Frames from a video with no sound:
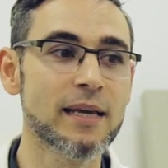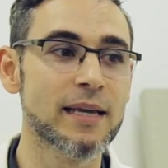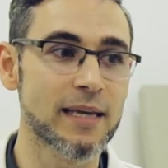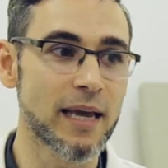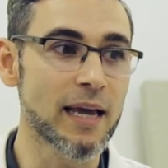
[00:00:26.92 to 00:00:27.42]

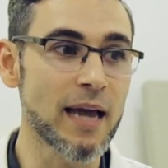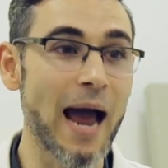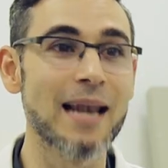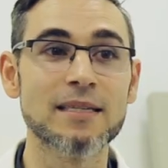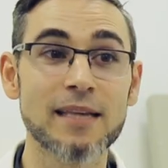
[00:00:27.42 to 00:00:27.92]
y
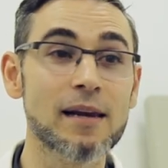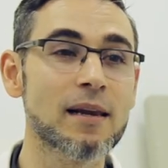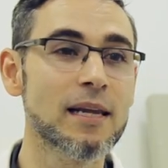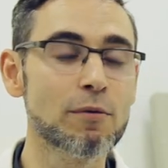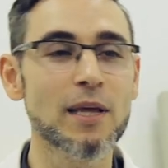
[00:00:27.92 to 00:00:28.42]
al
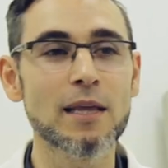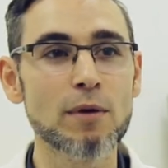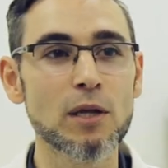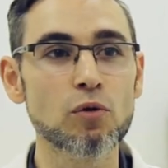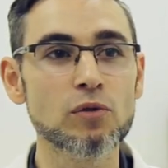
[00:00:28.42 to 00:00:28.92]
ser
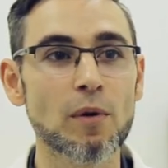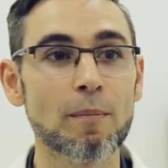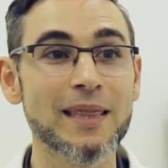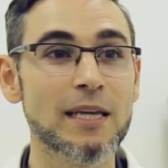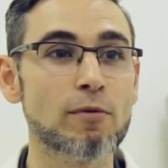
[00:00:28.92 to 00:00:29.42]
libre de
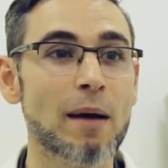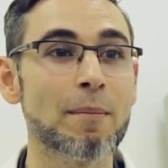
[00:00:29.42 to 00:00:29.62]
virus, va a tener